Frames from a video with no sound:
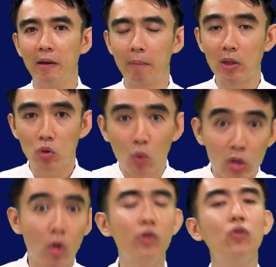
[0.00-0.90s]
เป็นตัว
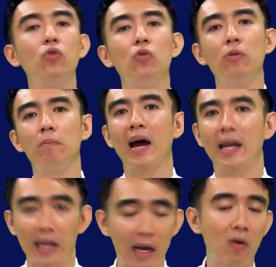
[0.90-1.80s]
ตนอยู่ภาย
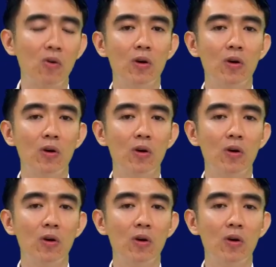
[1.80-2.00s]
ในเรา